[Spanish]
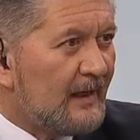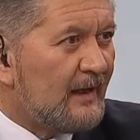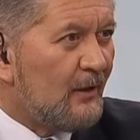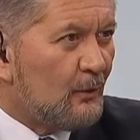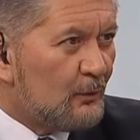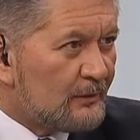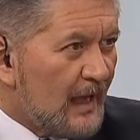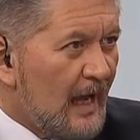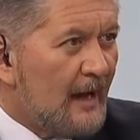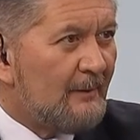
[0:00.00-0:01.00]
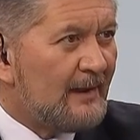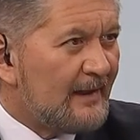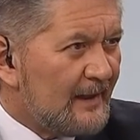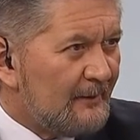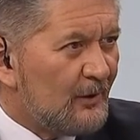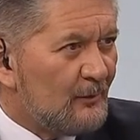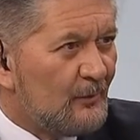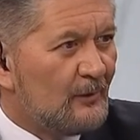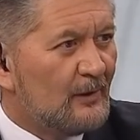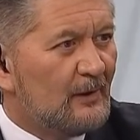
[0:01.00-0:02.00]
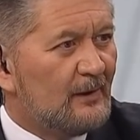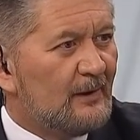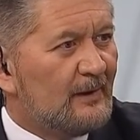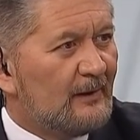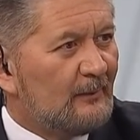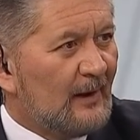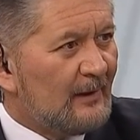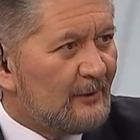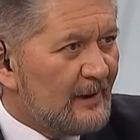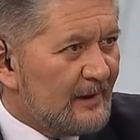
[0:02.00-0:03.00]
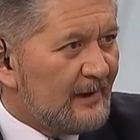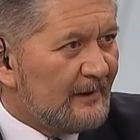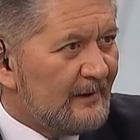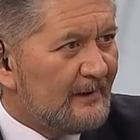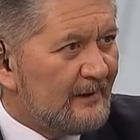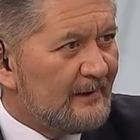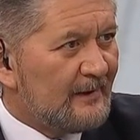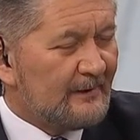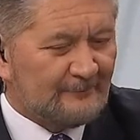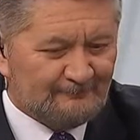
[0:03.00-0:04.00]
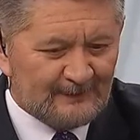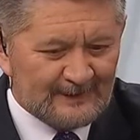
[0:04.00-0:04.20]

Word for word: las ocultaba, les daba como eh, sí, yo me acuerdo de, ese, ese